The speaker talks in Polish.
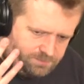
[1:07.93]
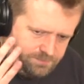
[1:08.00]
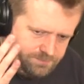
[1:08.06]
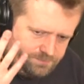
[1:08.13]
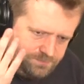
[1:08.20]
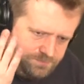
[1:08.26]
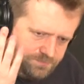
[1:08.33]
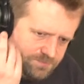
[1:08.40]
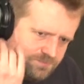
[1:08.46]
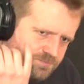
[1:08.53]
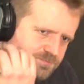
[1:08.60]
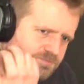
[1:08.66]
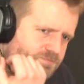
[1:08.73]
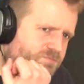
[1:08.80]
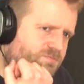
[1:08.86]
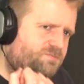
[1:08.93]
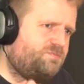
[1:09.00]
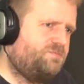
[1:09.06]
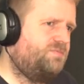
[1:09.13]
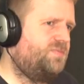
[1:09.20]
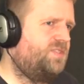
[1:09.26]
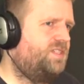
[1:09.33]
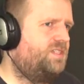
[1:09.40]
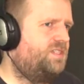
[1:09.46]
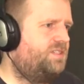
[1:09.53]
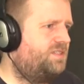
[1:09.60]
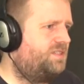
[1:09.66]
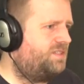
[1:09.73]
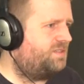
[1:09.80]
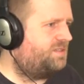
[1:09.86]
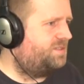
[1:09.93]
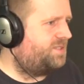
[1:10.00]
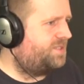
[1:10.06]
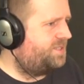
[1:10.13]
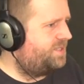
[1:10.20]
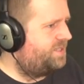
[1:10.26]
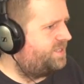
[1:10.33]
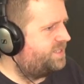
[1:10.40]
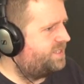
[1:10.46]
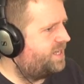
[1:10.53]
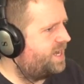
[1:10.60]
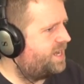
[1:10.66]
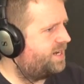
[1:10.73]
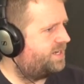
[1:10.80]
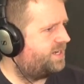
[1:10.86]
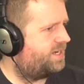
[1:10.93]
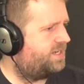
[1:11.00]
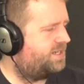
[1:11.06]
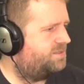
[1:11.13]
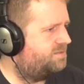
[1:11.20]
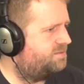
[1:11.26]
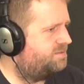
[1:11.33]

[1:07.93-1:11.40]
Mm, iskierka,